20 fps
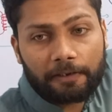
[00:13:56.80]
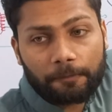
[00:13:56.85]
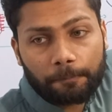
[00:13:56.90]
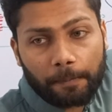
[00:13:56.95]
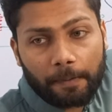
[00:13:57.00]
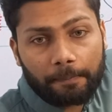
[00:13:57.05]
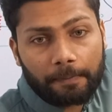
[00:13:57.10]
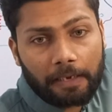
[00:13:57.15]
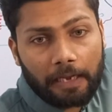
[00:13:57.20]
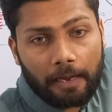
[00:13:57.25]
किस
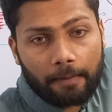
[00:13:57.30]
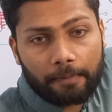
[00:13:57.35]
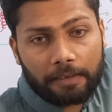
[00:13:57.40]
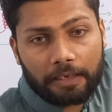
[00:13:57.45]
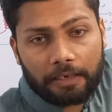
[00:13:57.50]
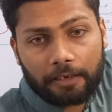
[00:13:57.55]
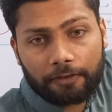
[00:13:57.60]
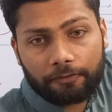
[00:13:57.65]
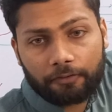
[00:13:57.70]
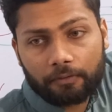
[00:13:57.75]
पे क्या
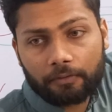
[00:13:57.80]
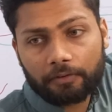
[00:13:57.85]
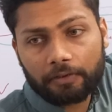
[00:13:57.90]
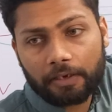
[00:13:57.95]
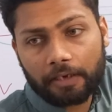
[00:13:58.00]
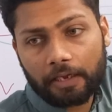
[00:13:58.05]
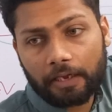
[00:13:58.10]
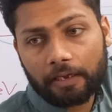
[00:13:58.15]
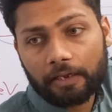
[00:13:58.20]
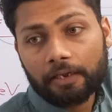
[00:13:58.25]
बदलना शुरू हो
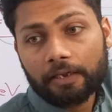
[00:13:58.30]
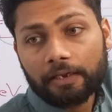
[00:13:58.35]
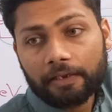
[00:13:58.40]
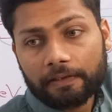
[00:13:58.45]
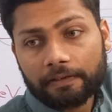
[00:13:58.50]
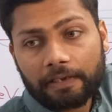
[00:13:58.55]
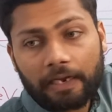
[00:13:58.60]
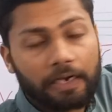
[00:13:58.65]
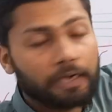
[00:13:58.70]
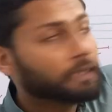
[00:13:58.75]
जाएगा
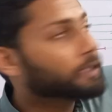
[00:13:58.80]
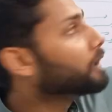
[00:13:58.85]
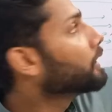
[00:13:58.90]
जेड